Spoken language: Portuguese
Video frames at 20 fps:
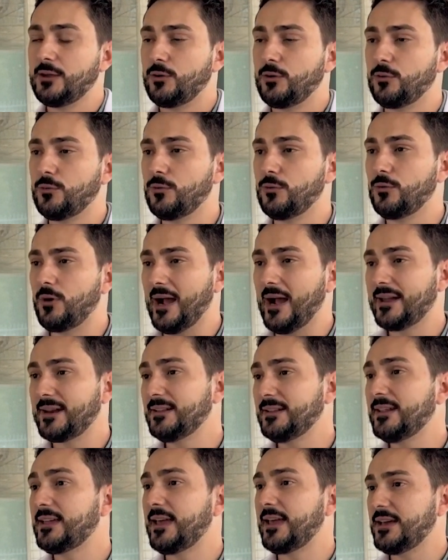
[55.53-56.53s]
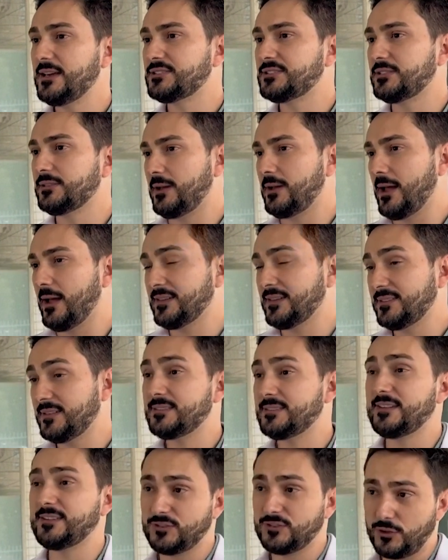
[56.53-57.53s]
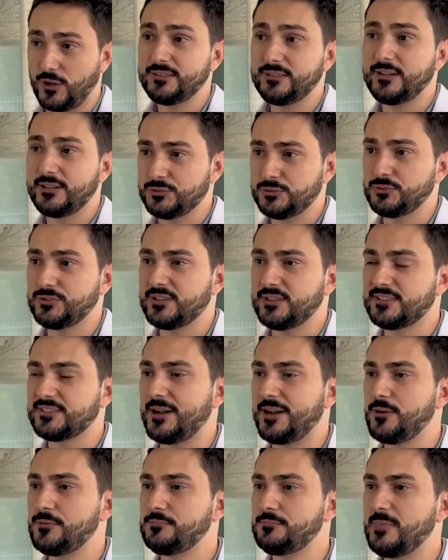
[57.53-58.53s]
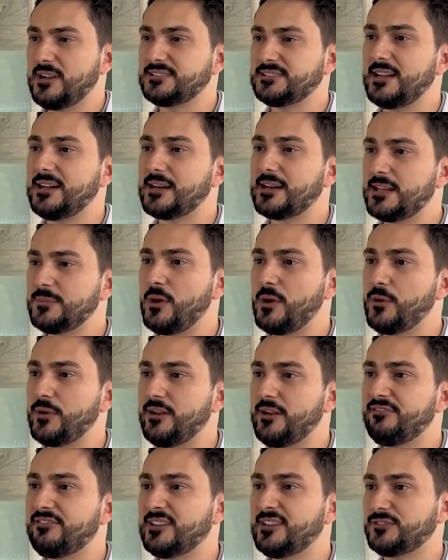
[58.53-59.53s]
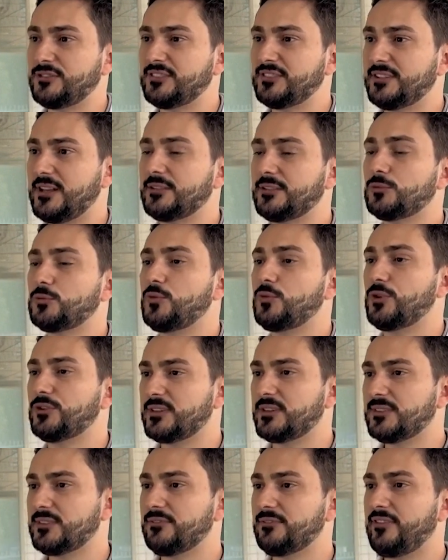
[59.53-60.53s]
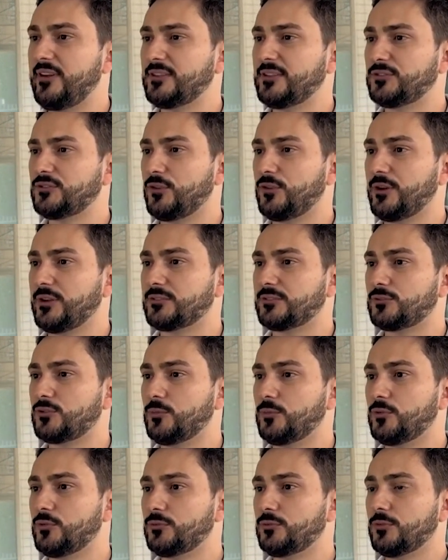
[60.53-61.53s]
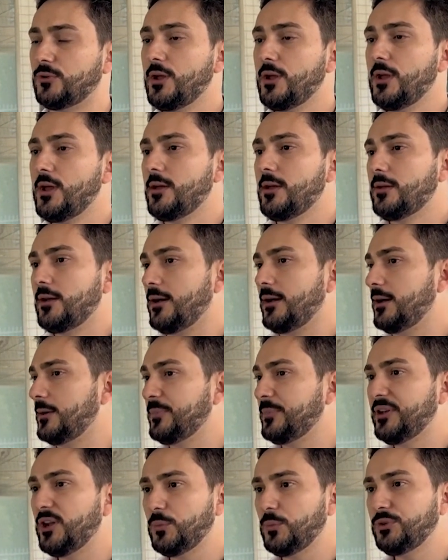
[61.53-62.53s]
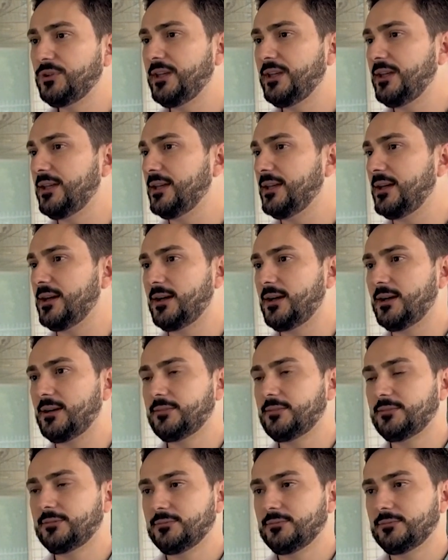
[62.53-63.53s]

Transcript: O, a grande queixa, às vezes, é só desnutrição, mas na grande maioria vem associado com outras infecções, como uh, pneumonia,